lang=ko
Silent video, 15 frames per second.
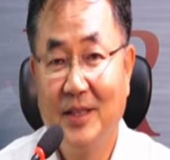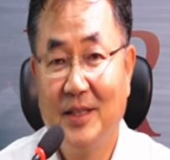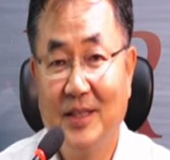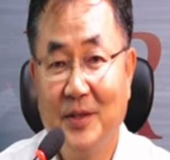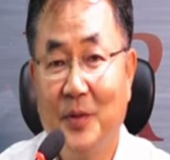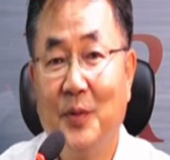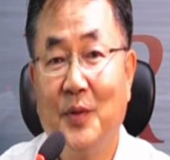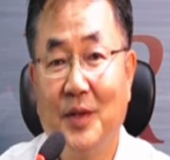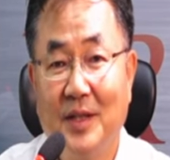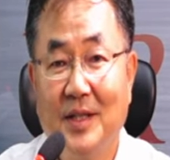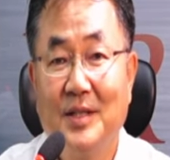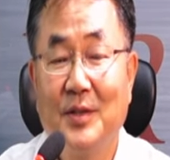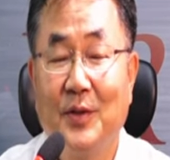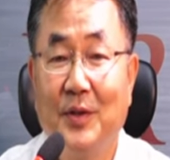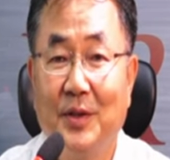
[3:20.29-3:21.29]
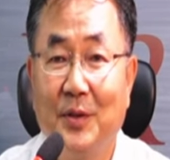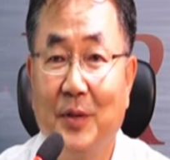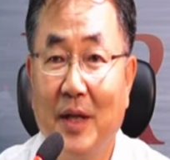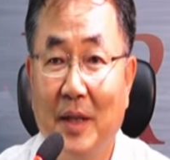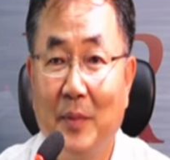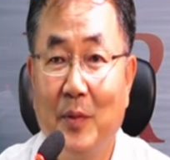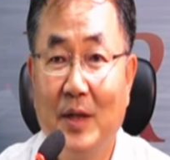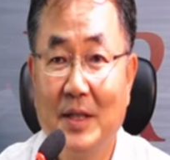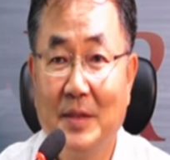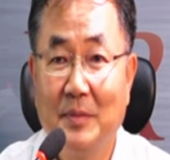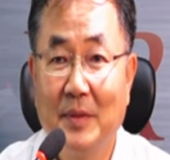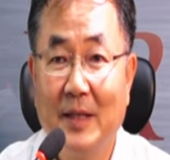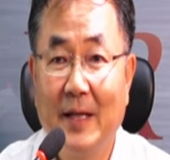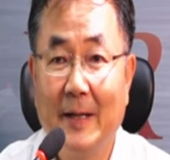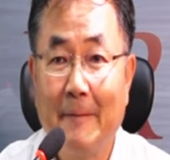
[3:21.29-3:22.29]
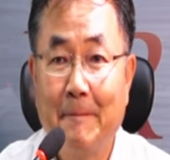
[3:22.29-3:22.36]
용어를 정의도 해보았습니다.